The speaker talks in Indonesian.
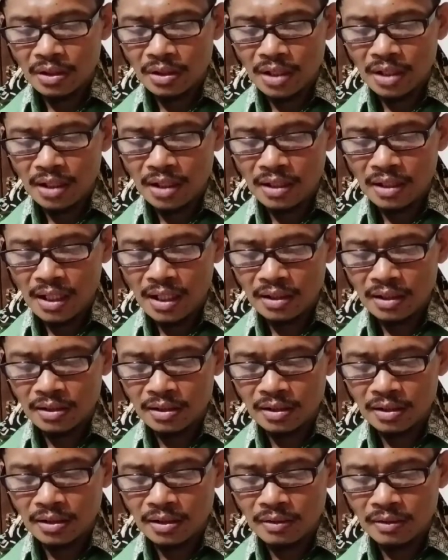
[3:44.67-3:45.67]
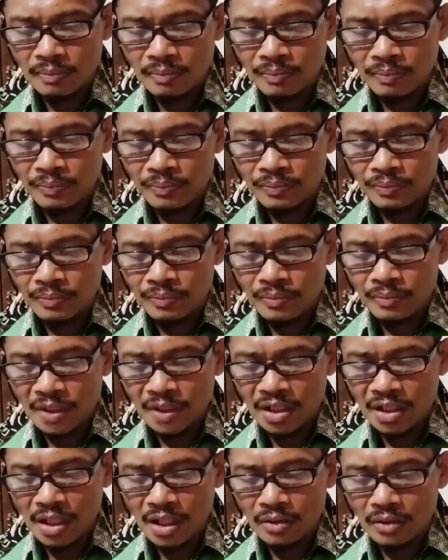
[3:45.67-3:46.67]
dan lagi
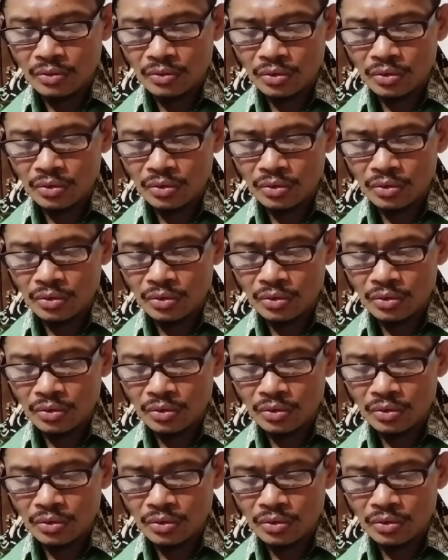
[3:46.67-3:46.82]
minyak